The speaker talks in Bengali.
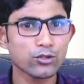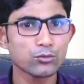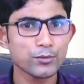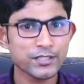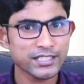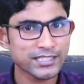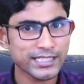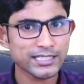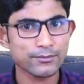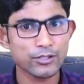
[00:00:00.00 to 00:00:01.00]
হোমিওপ্যাথিক
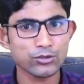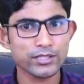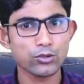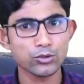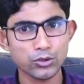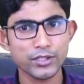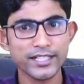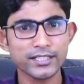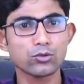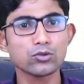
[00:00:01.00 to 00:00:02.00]
চিকিৎসা ব্যবস্থায় ঔষধের
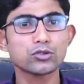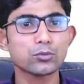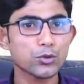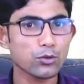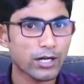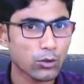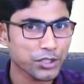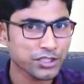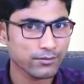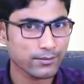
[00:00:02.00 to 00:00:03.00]
একটি গুরুত্বপূর্ণ বাহক হিসেবে